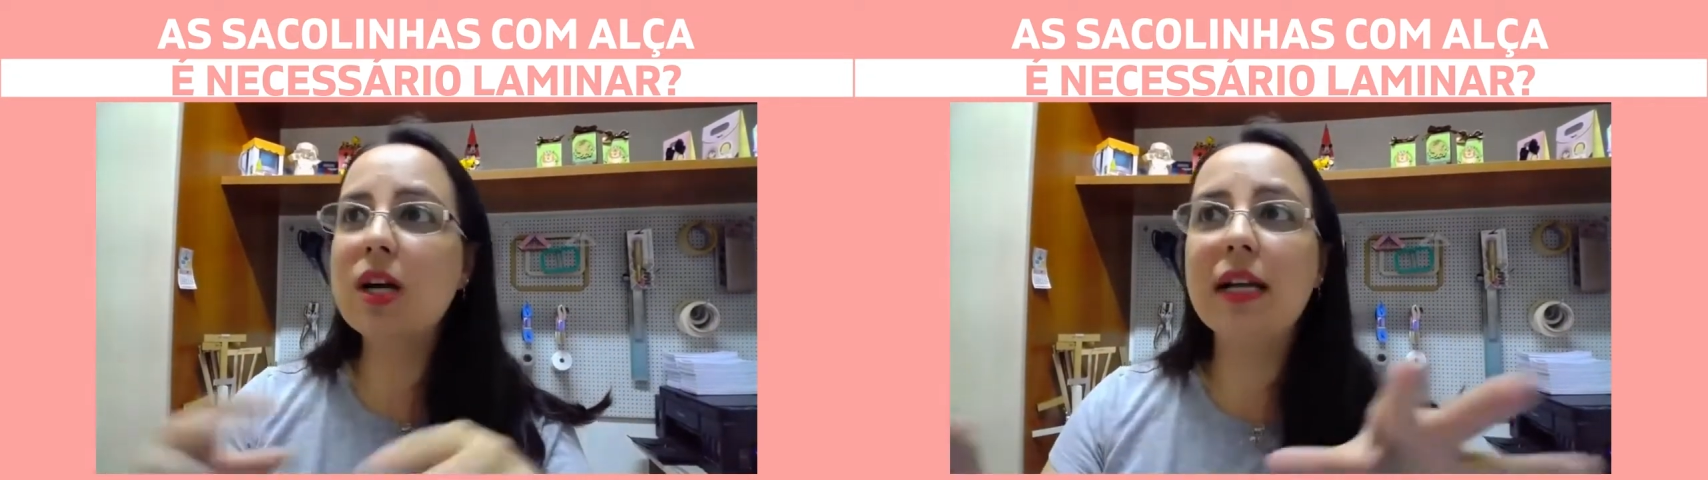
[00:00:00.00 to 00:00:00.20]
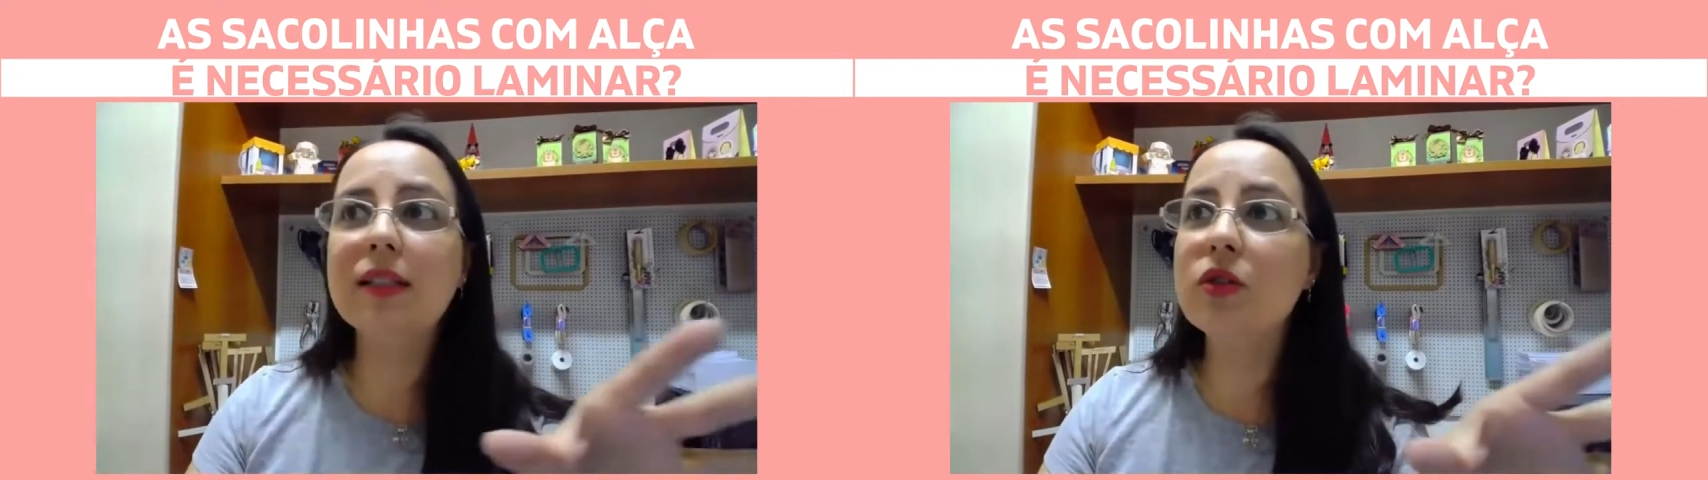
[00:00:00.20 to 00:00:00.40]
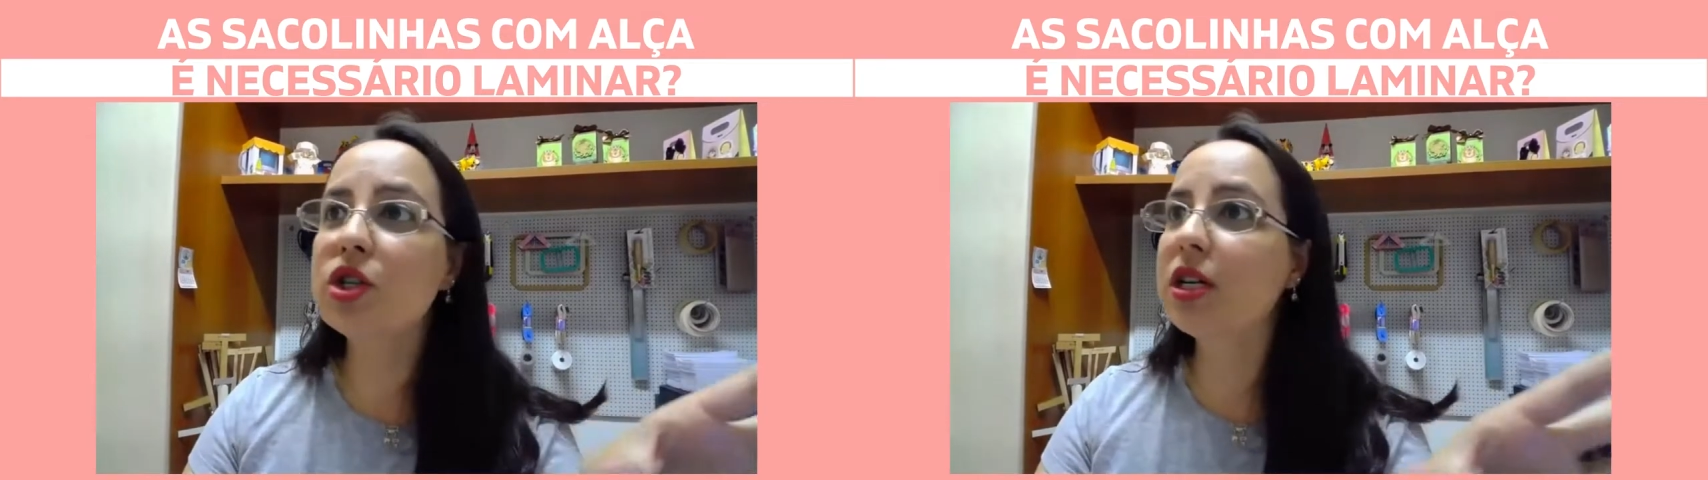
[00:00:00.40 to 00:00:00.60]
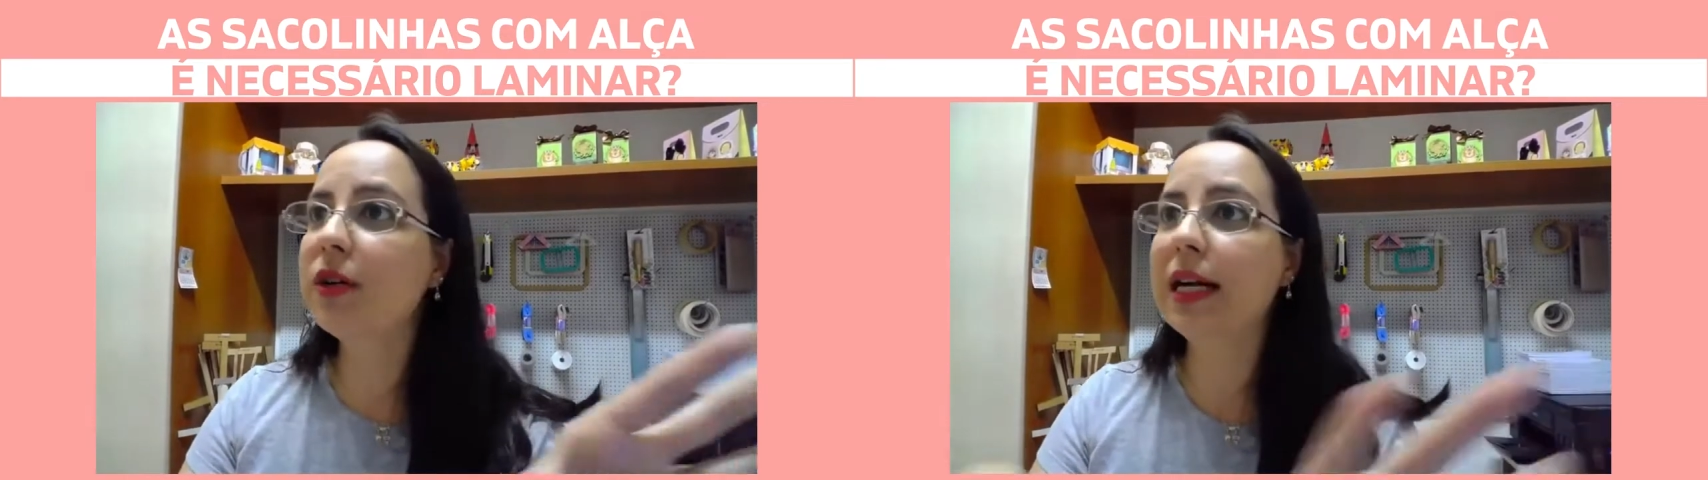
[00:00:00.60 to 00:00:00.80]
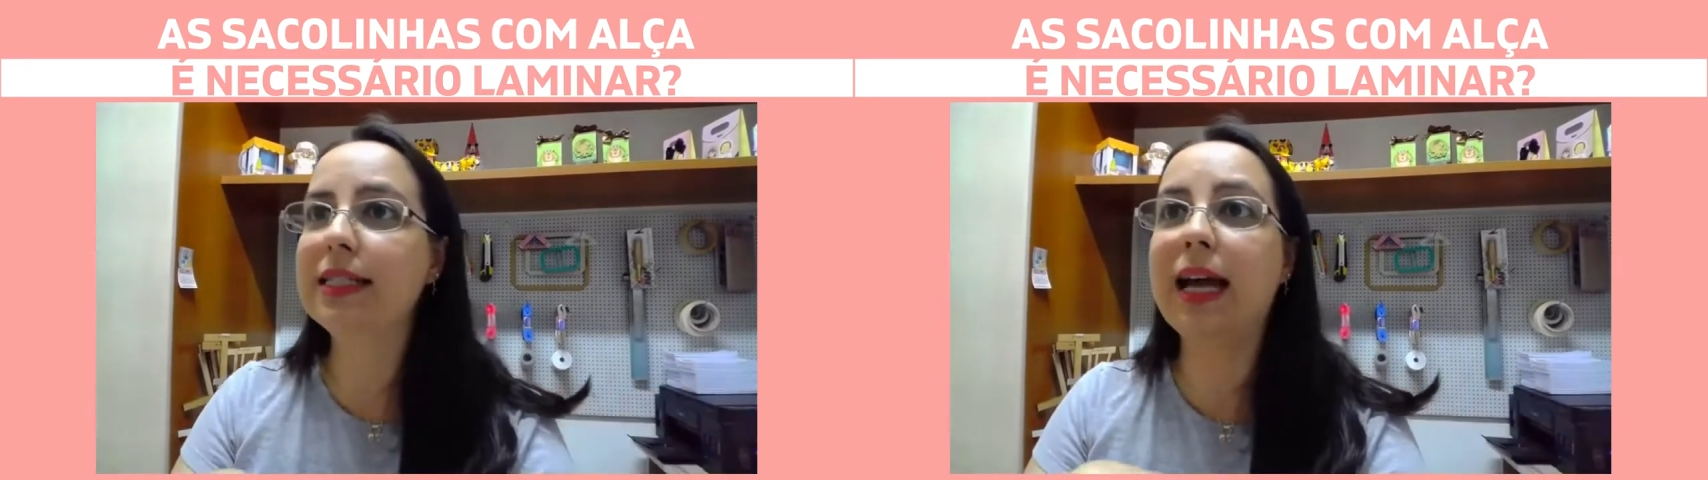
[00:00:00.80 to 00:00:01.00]
jogada no
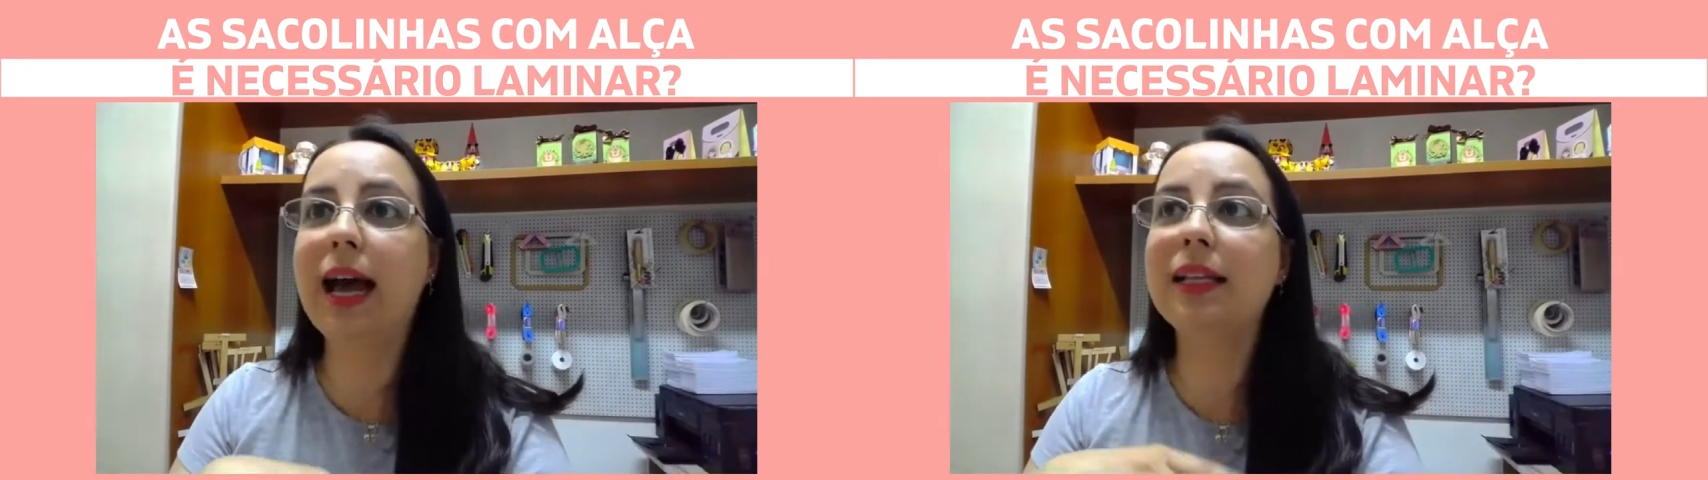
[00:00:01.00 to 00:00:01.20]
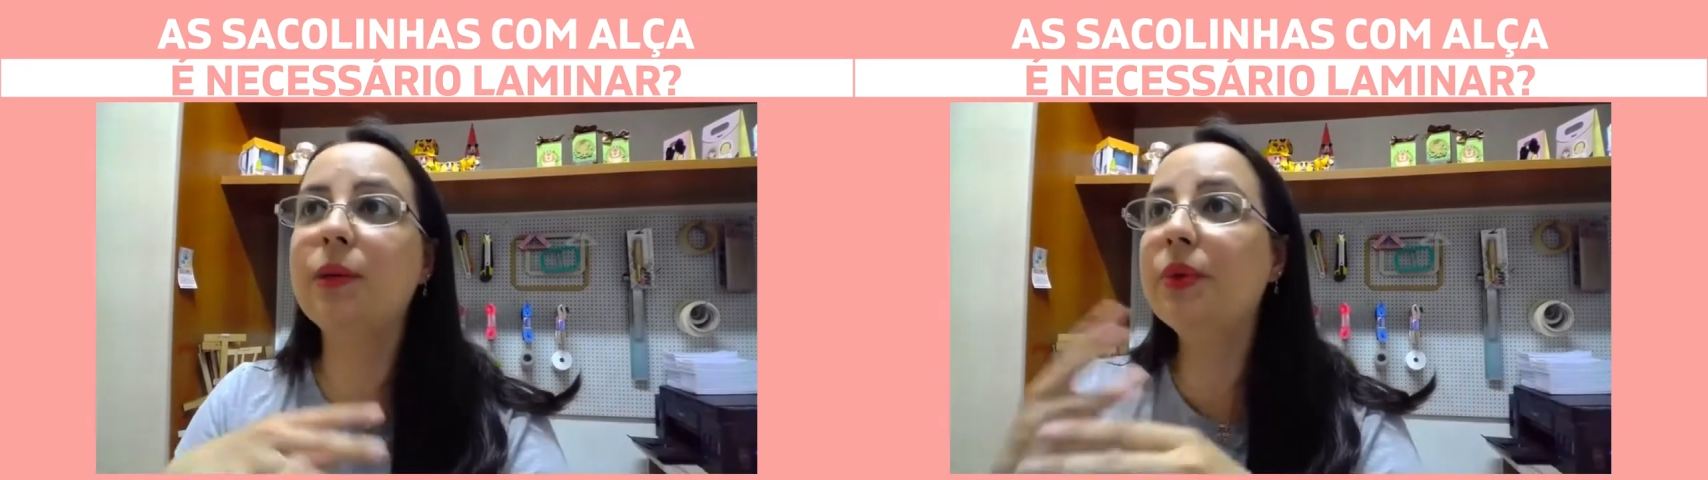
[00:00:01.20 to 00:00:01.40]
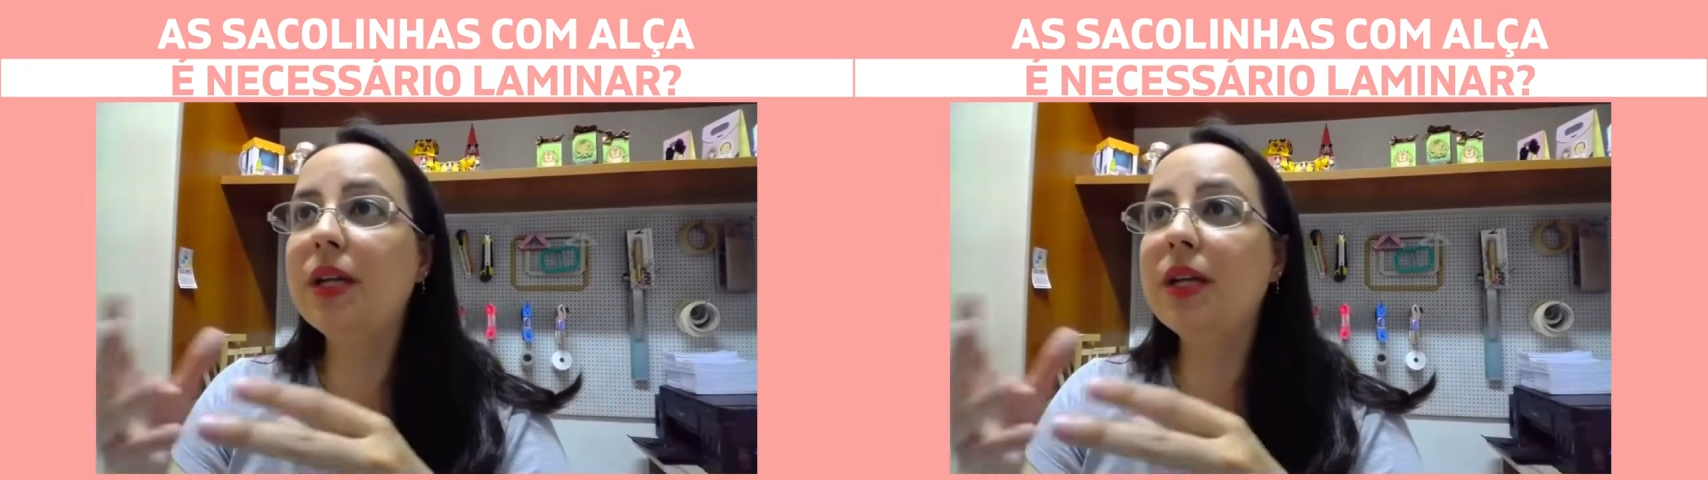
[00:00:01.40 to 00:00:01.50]
chão, rasgada,